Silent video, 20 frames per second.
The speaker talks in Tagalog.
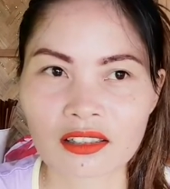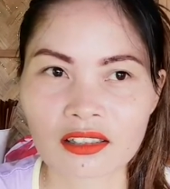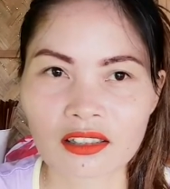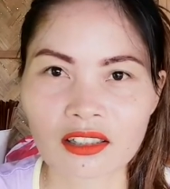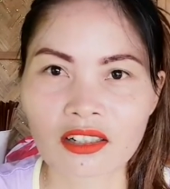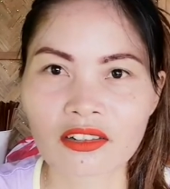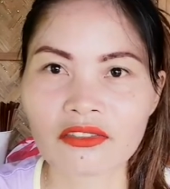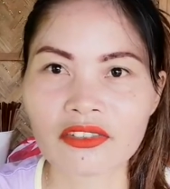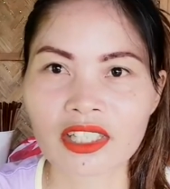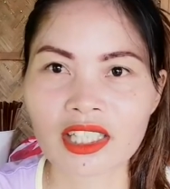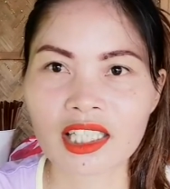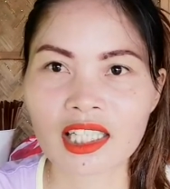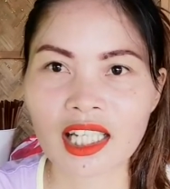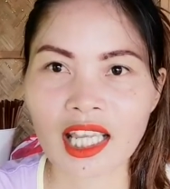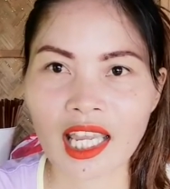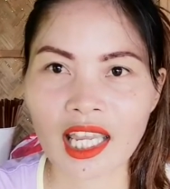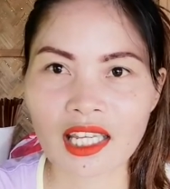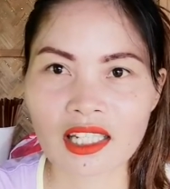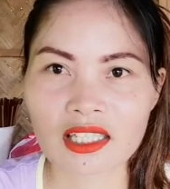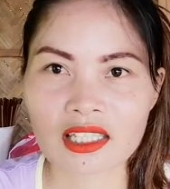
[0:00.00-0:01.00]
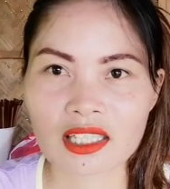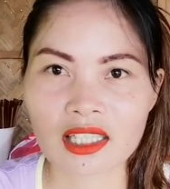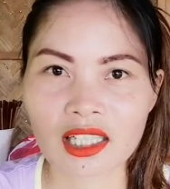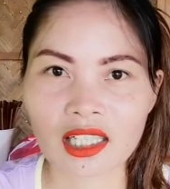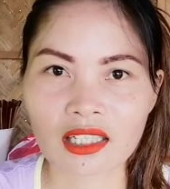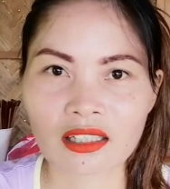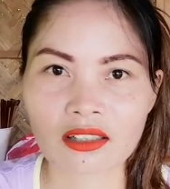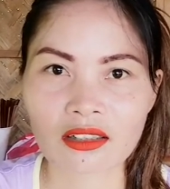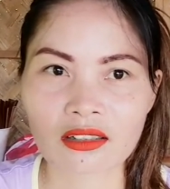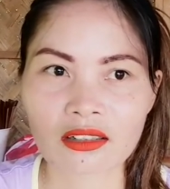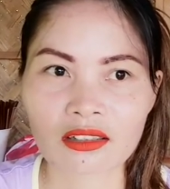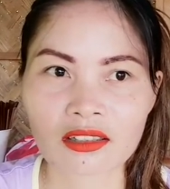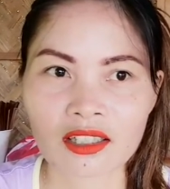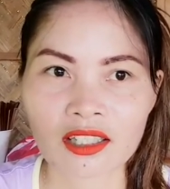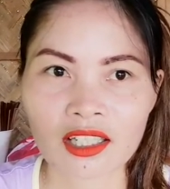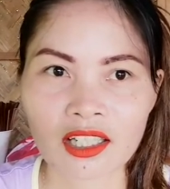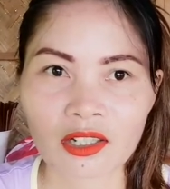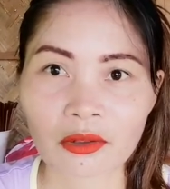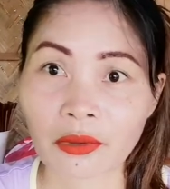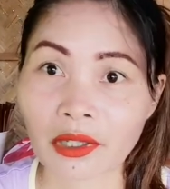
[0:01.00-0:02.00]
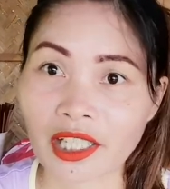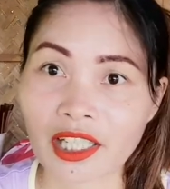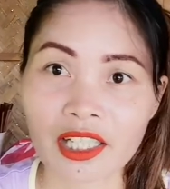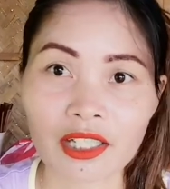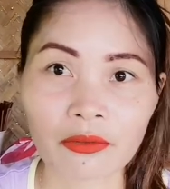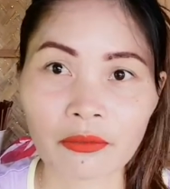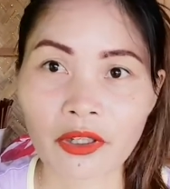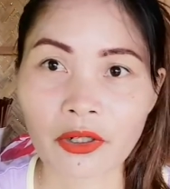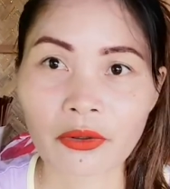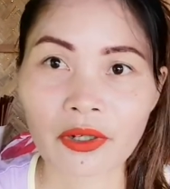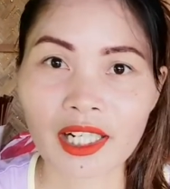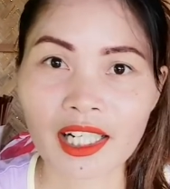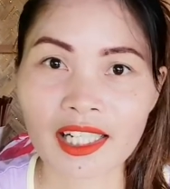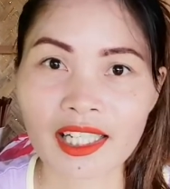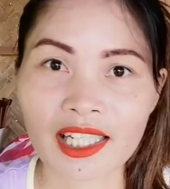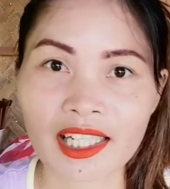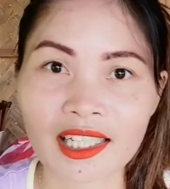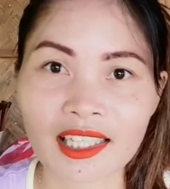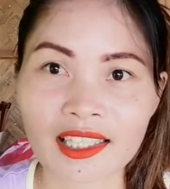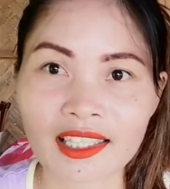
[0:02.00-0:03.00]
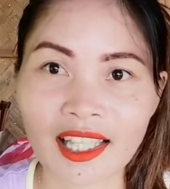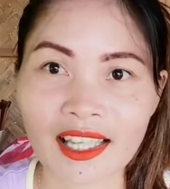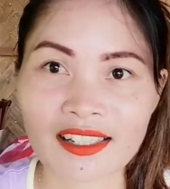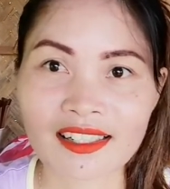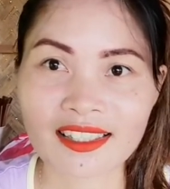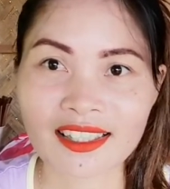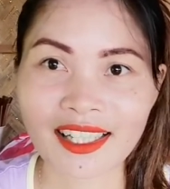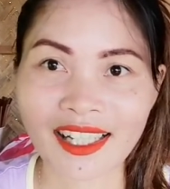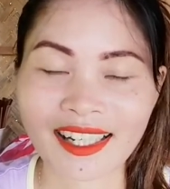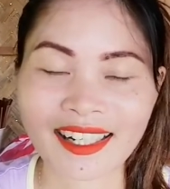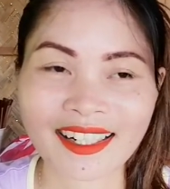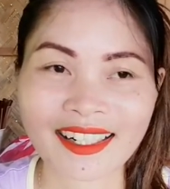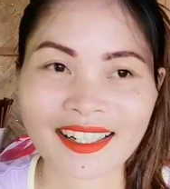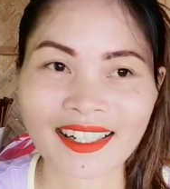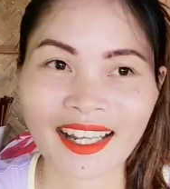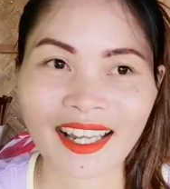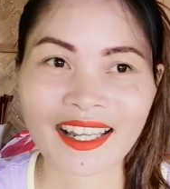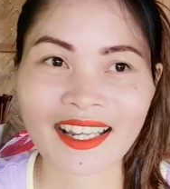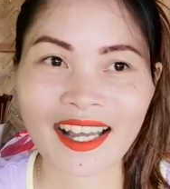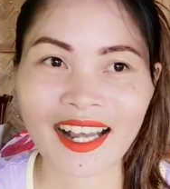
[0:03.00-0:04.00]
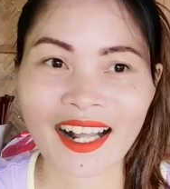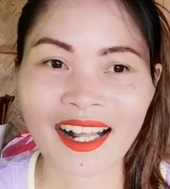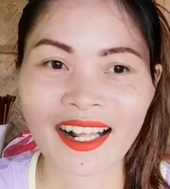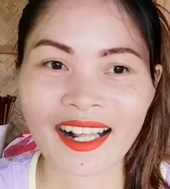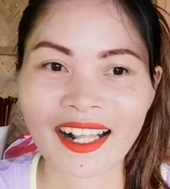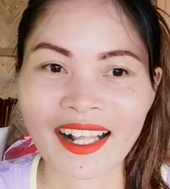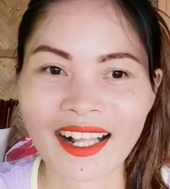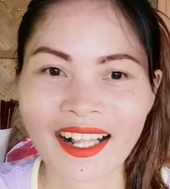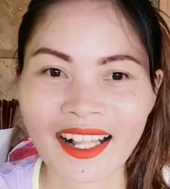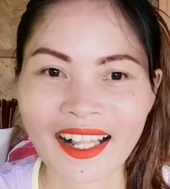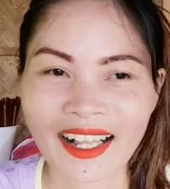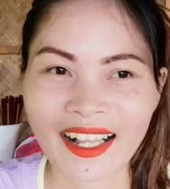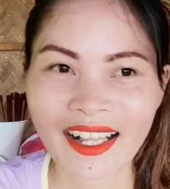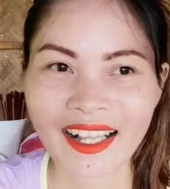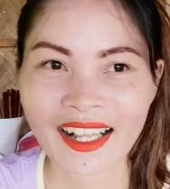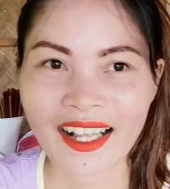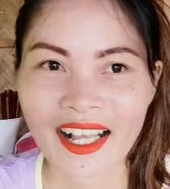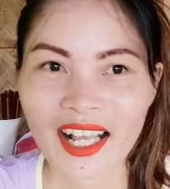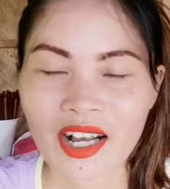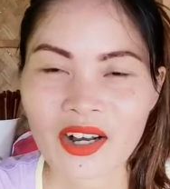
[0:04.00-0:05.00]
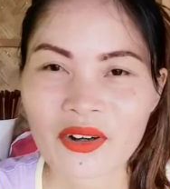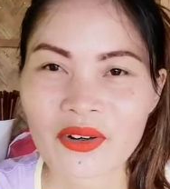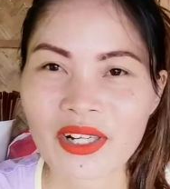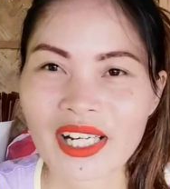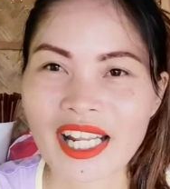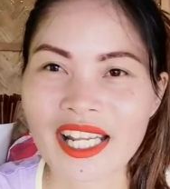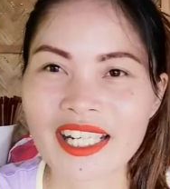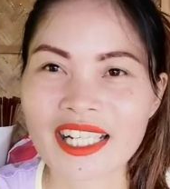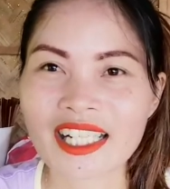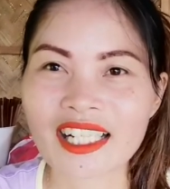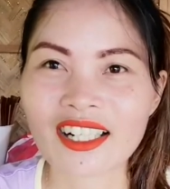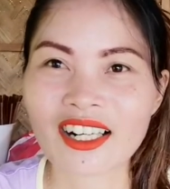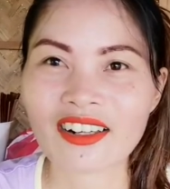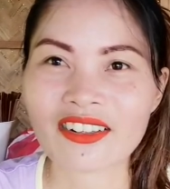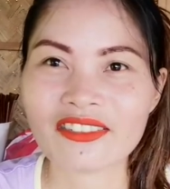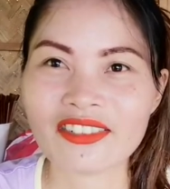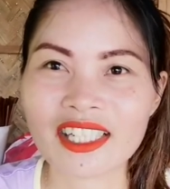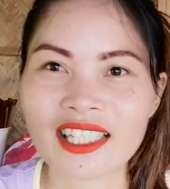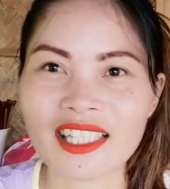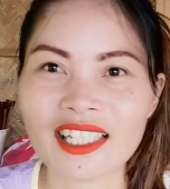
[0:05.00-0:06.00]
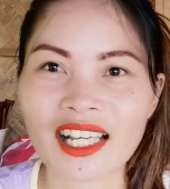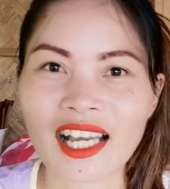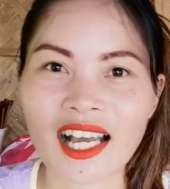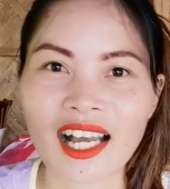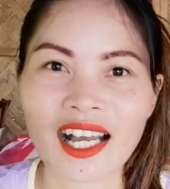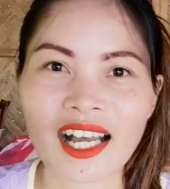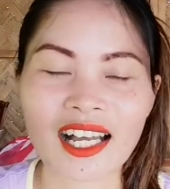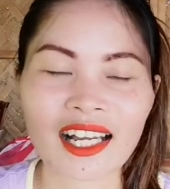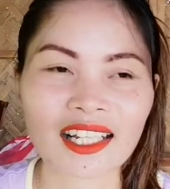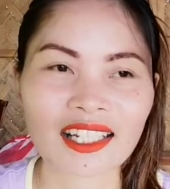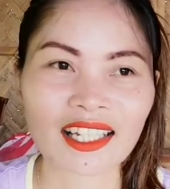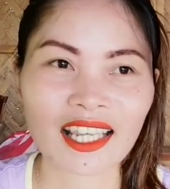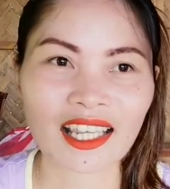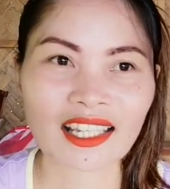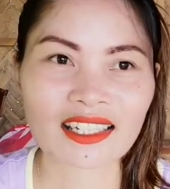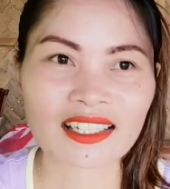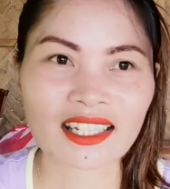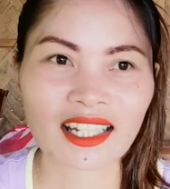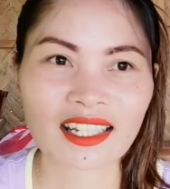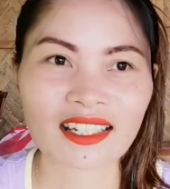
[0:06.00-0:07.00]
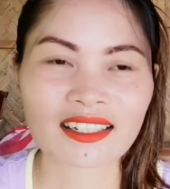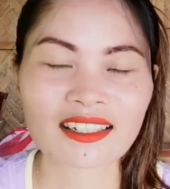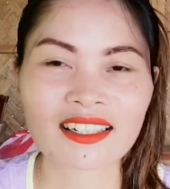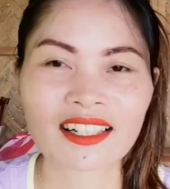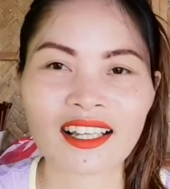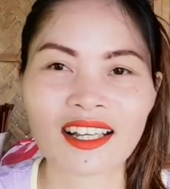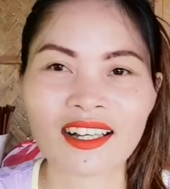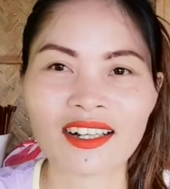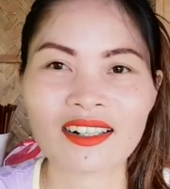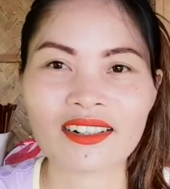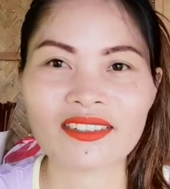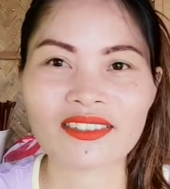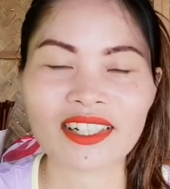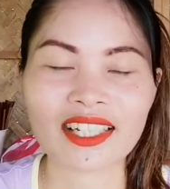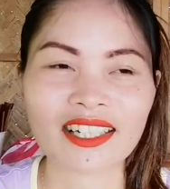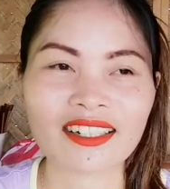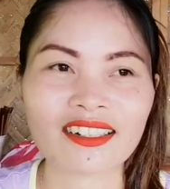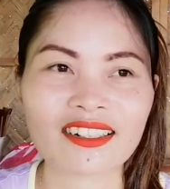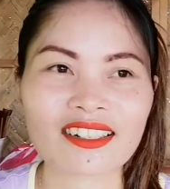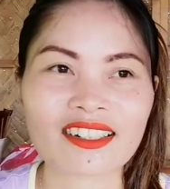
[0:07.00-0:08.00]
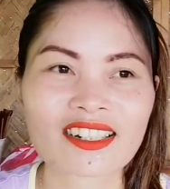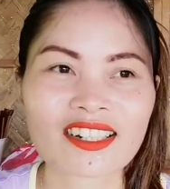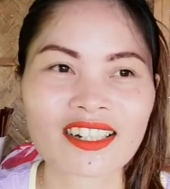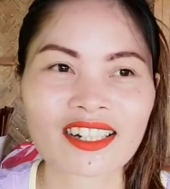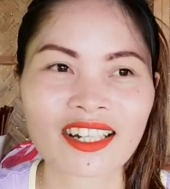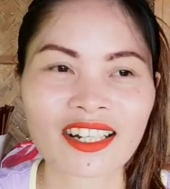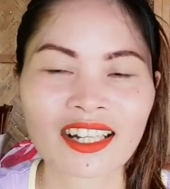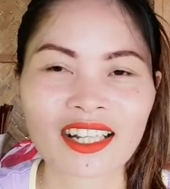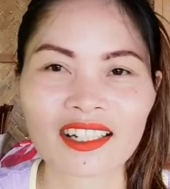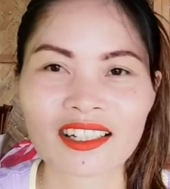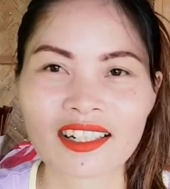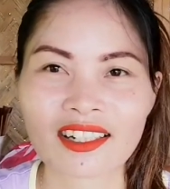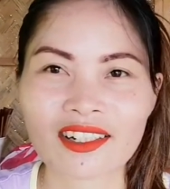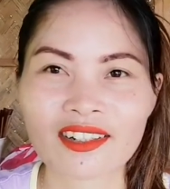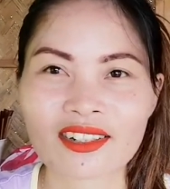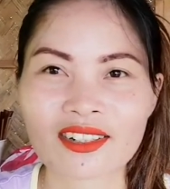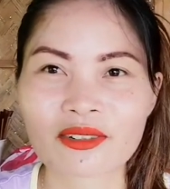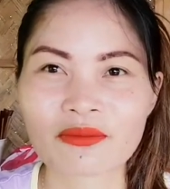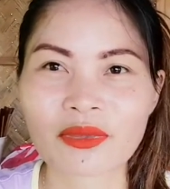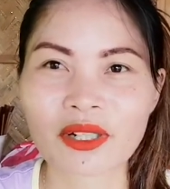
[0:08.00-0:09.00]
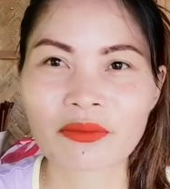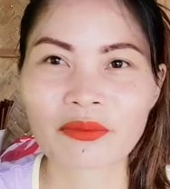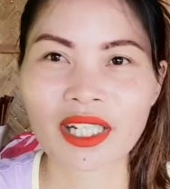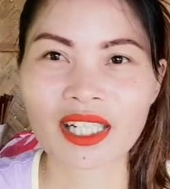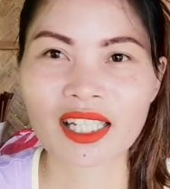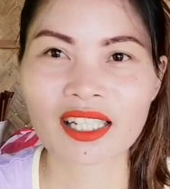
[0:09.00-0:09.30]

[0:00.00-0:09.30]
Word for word: COVID case dito. Well, anyway, wala ding testing, kaya wala ding COVID uh, cases. Oh my gosh. Siguro pag may